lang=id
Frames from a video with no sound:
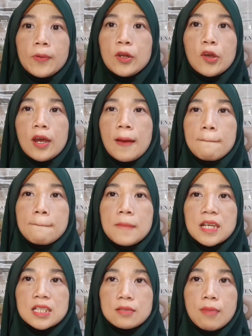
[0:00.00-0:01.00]
video yang
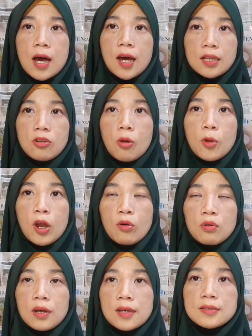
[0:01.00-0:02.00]
best banget kalau aku
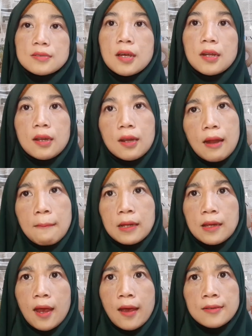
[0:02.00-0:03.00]
guys dari namanya
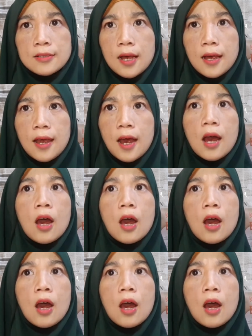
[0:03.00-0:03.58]
aja ya